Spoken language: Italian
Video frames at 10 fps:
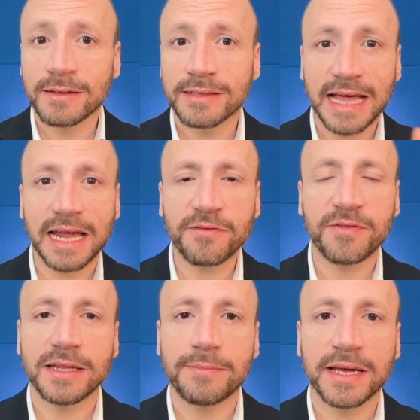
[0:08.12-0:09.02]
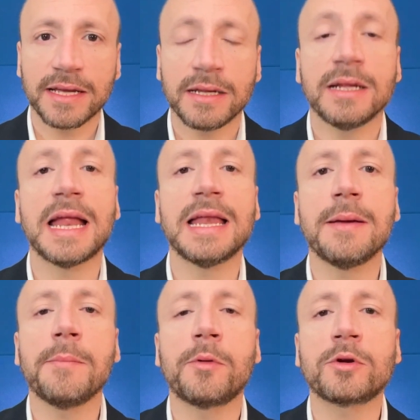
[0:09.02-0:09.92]
dare feedback? e
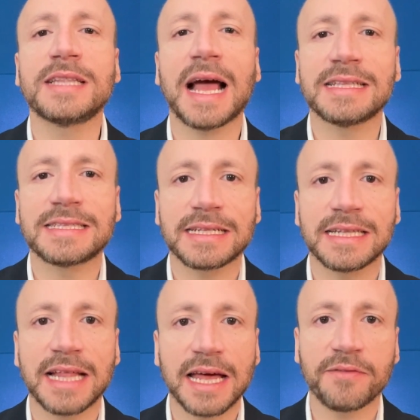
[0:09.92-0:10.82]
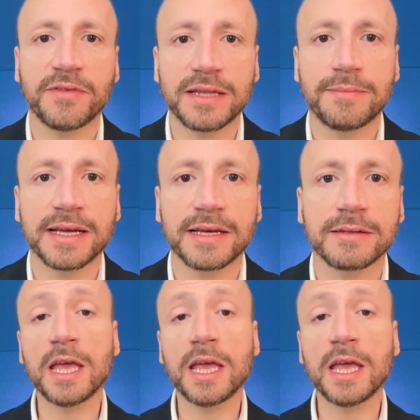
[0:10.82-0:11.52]
l'importanza di dare feedback?